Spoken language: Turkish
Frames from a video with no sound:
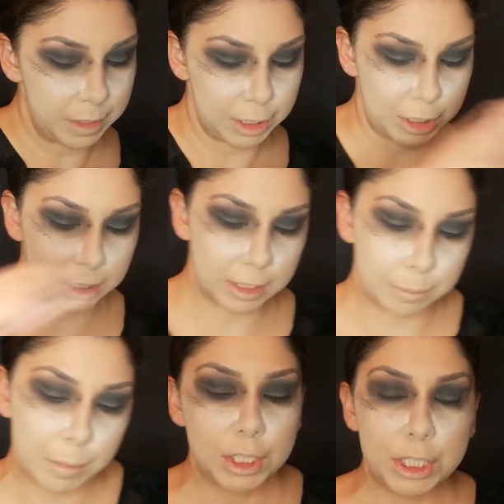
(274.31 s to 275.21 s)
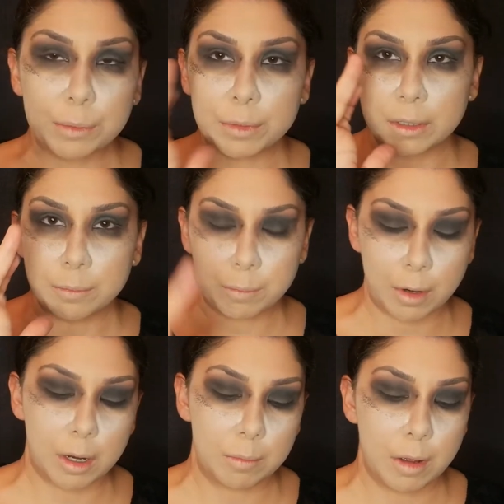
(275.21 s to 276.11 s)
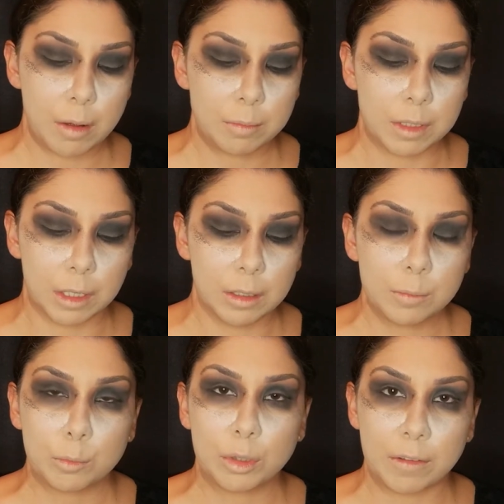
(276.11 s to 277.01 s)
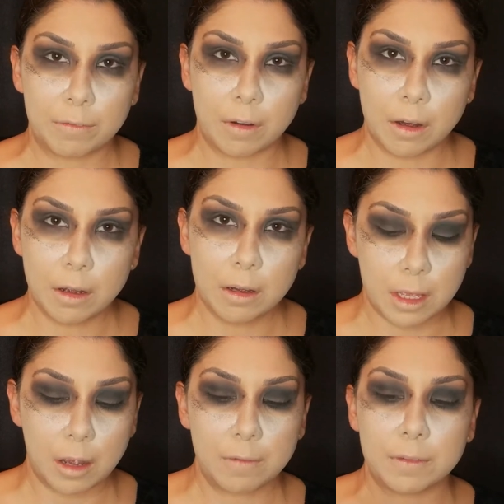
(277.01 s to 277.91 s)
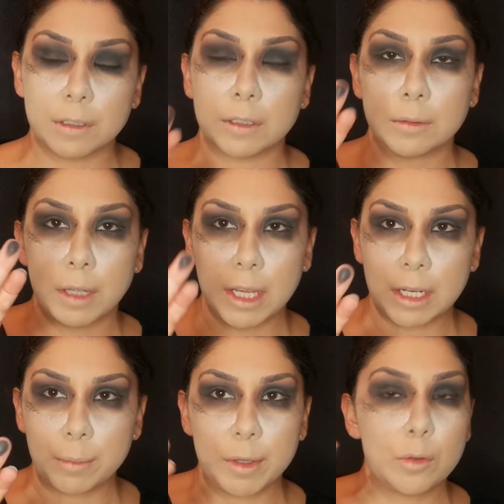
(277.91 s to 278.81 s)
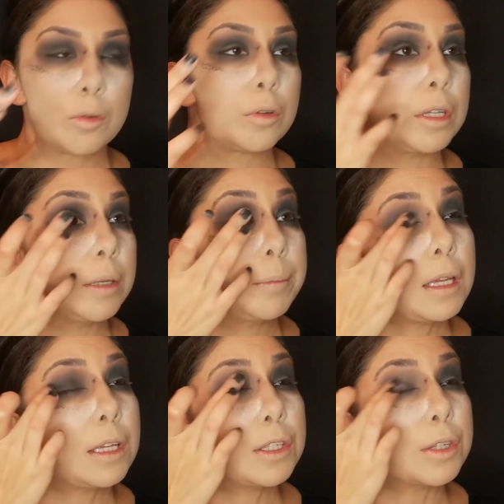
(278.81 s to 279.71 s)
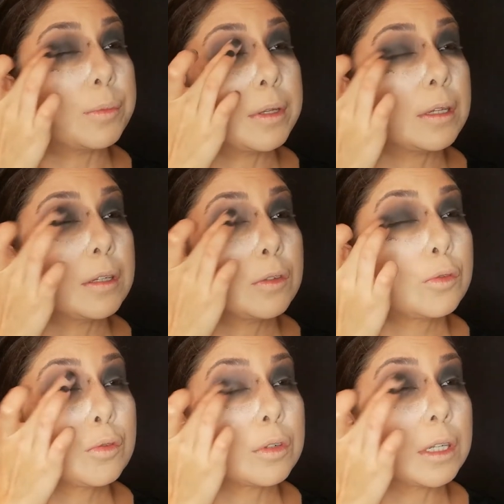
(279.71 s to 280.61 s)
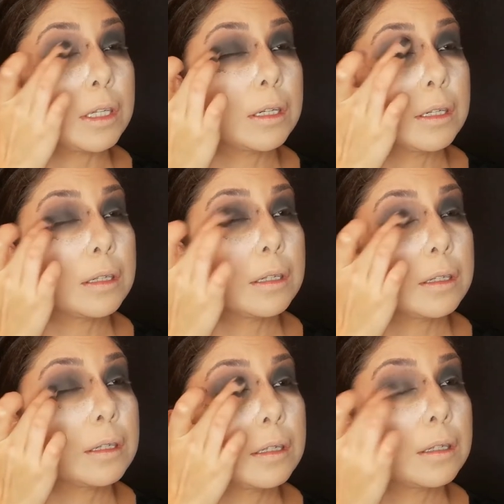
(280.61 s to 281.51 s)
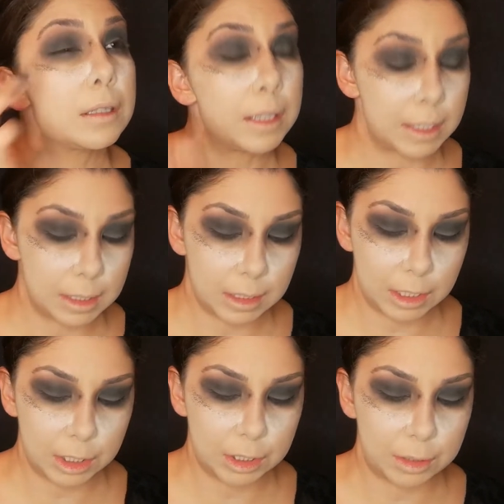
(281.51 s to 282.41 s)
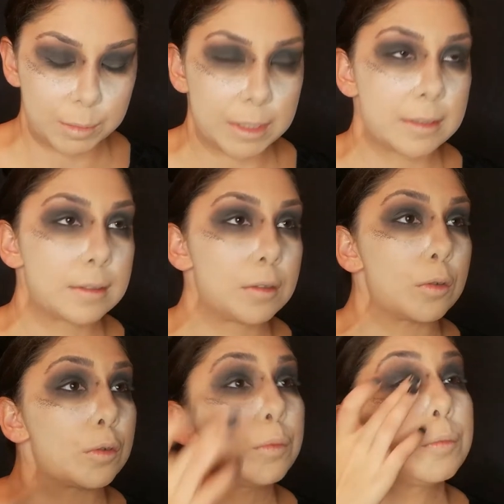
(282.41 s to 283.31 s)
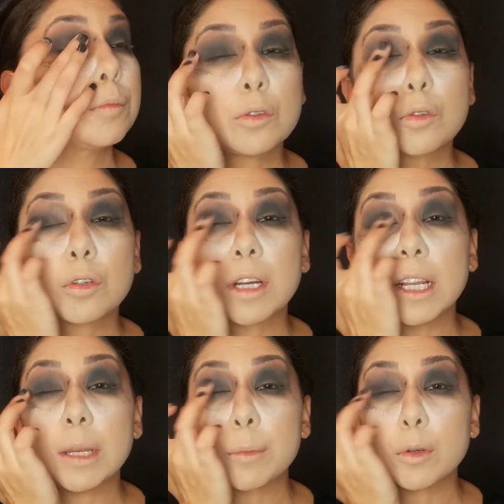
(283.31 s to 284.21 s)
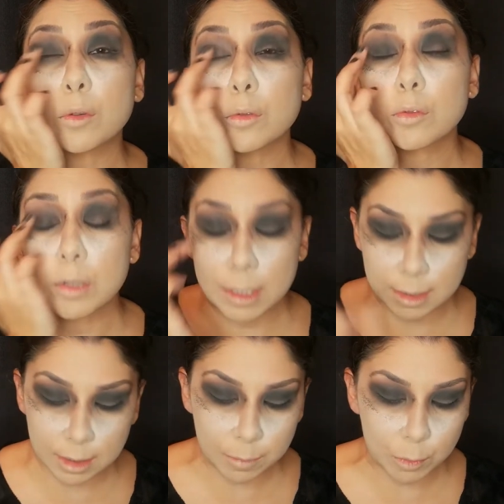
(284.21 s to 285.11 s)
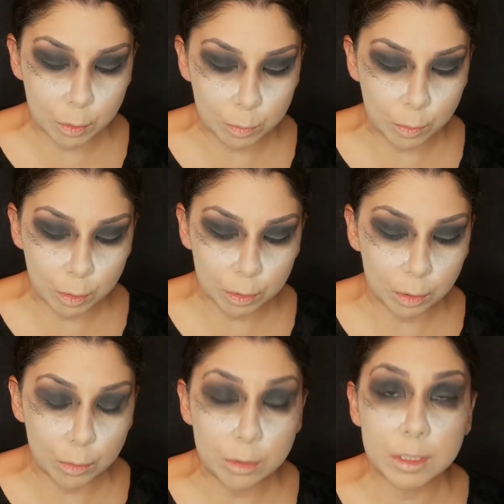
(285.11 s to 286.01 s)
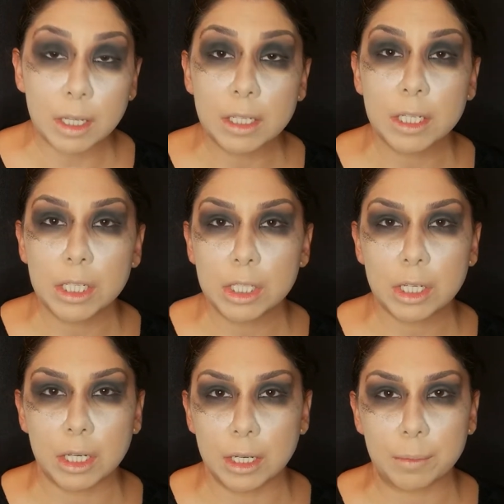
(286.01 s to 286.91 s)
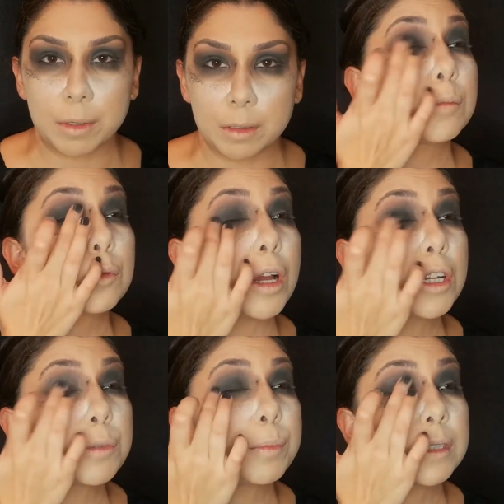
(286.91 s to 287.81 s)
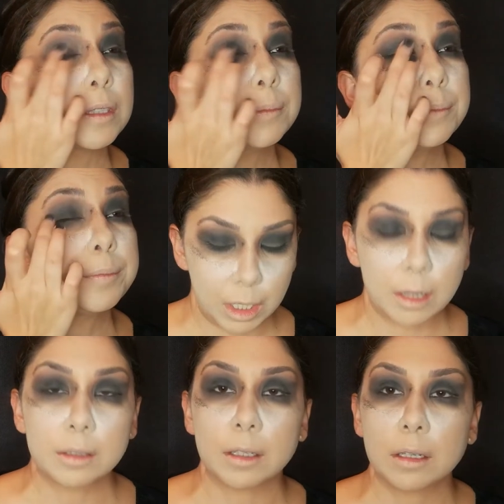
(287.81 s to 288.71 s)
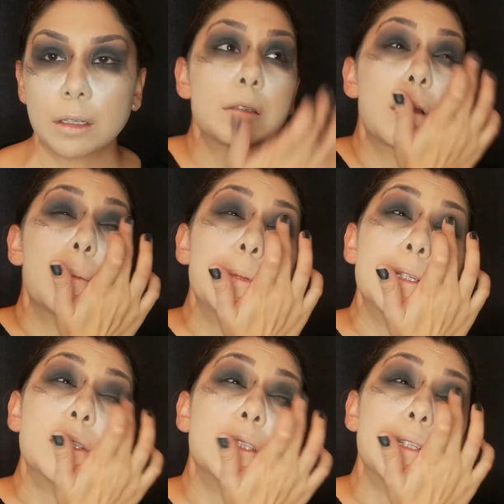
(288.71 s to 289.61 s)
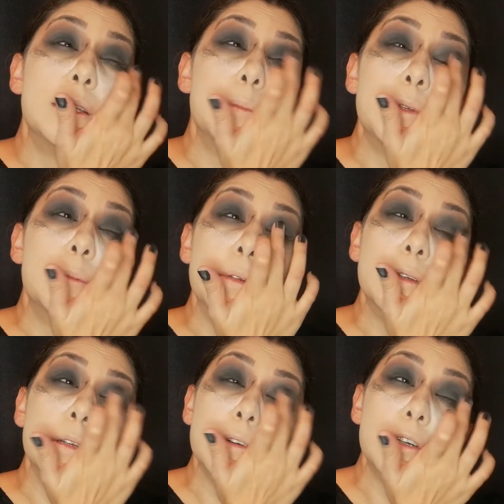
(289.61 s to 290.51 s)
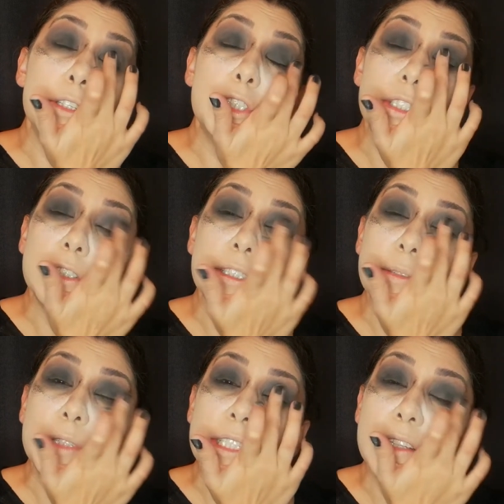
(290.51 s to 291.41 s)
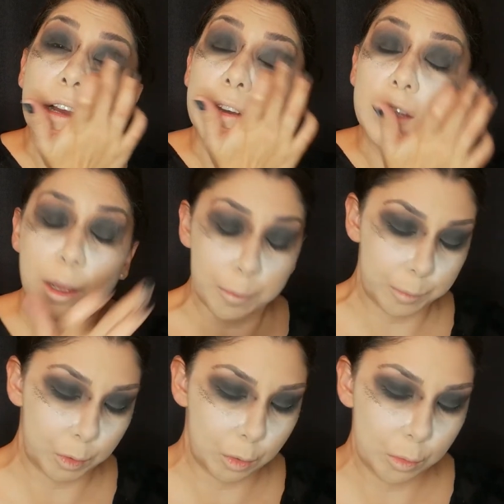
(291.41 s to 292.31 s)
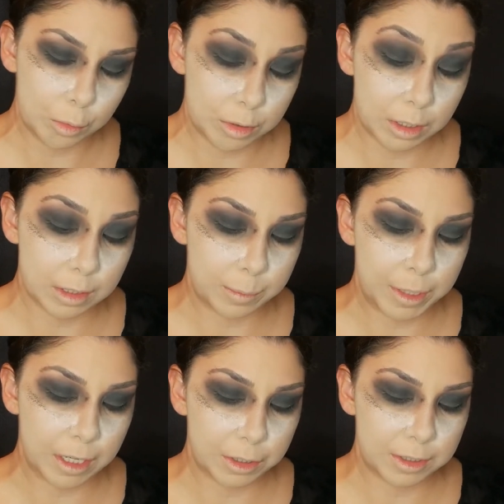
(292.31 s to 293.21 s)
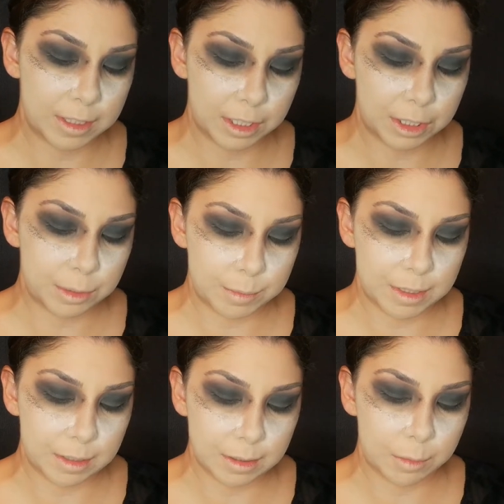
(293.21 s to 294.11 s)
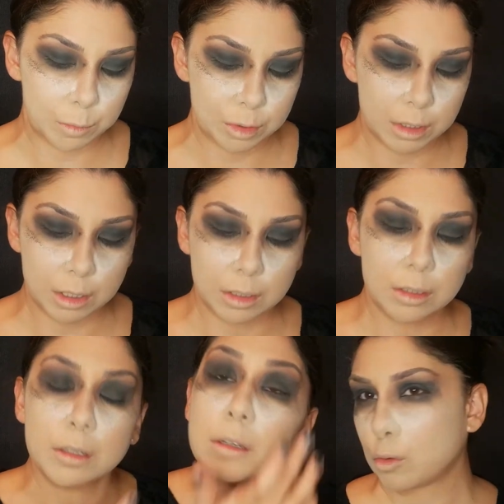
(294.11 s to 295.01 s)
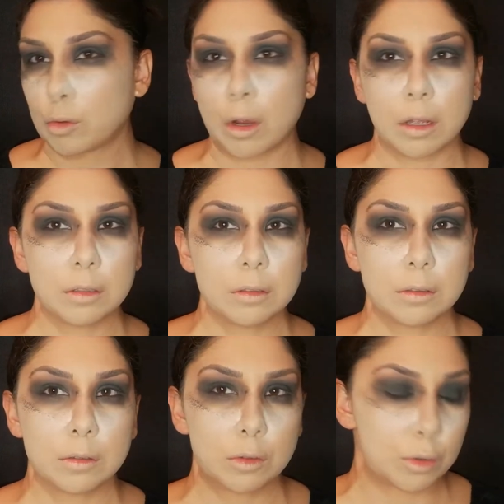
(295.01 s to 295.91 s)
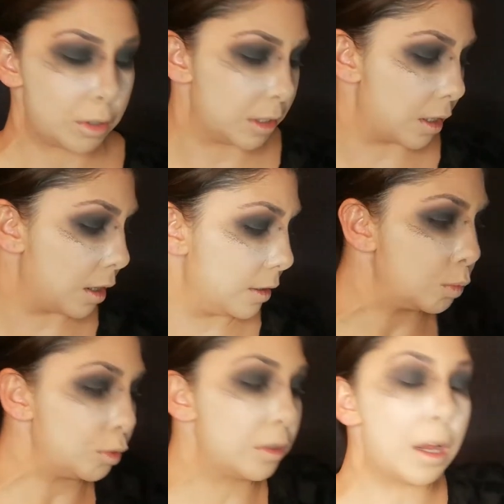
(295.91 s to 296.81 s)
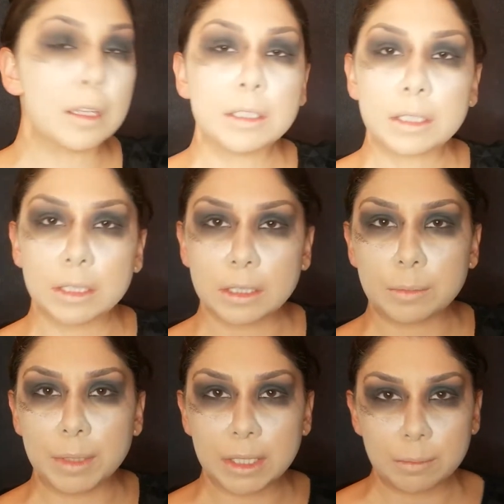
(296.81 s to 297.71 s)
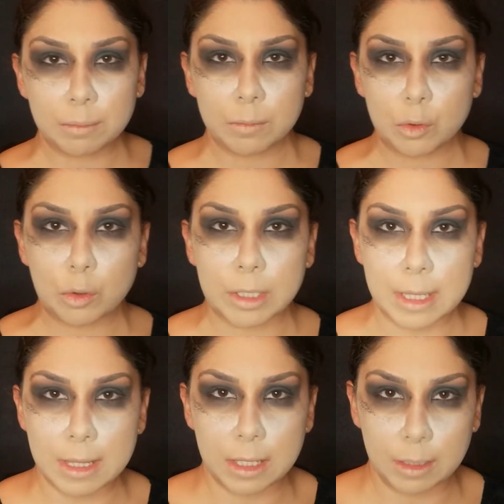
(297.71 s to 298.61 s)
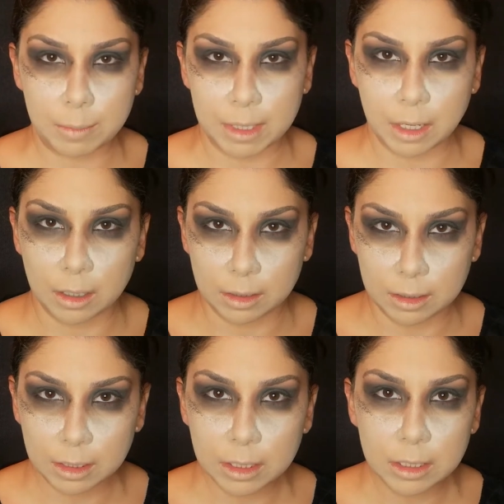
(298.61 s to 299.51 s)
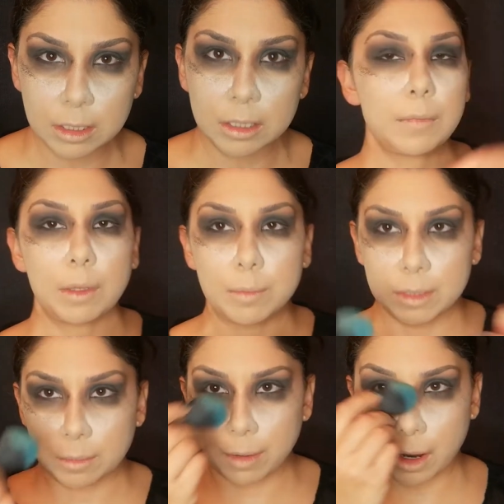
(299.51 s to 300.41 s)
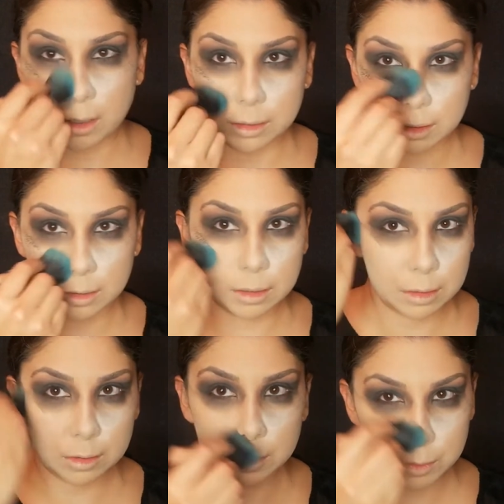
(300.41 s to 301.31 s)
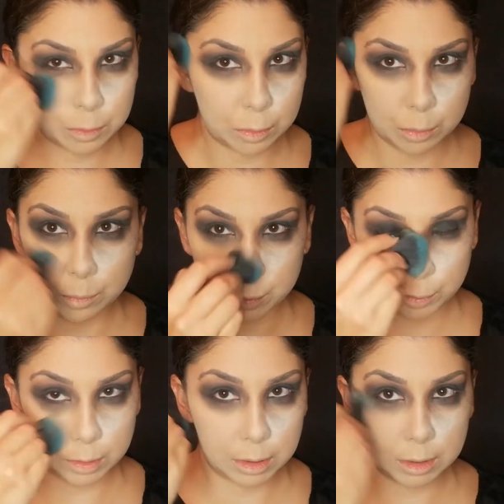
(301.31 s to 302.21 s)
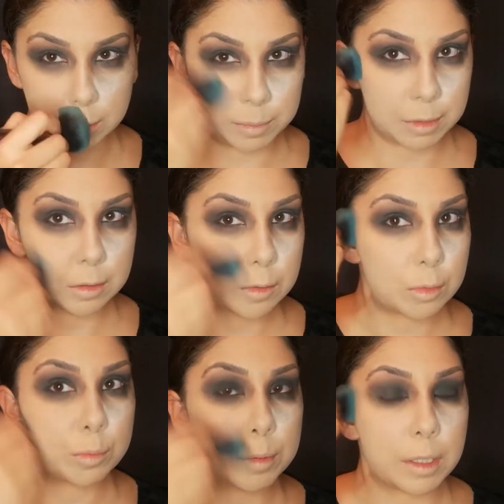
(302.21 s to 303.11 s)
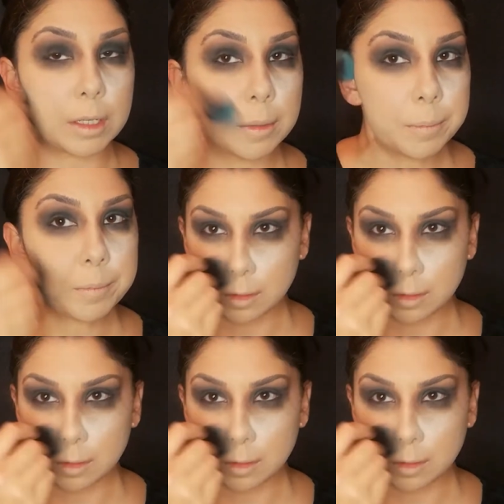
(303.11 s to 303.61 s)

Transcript: eşitledim. Şimdi parmağımla bu defa siyah farı elime yükleyip iyice bir şurayı derinleştirmek istiyorum. Çünkü kalem görüntüsü istemiyorum orada. O yüzden hiç kalemi bulaşmadım. Siyah da tam istediğim gibi aşırı simsiyah yapmıyor. O yüzden de birazcık seçtim zaten bu siyahı. Şu an çok ideal. Bu dağınıklık benim çok istediğim bir dağınıklık. Ama tabii artık şu pudraları bir süpürelim.